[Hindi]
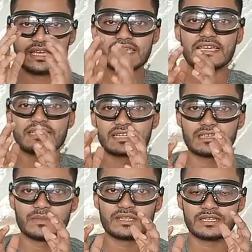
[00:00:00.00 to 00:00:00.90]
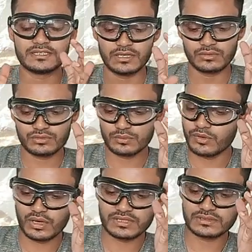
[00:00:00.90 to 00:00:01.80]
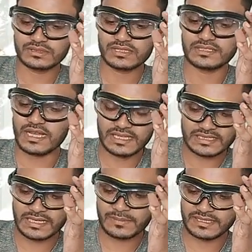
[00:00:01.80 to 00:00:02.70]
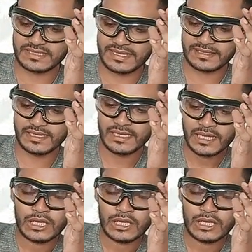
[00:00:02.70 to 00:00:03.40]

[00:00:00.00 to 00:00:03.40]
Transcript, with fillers: एक एक करके बताने जाऊँ तो बहुत ज़्यादा टाइम लग जाएंगे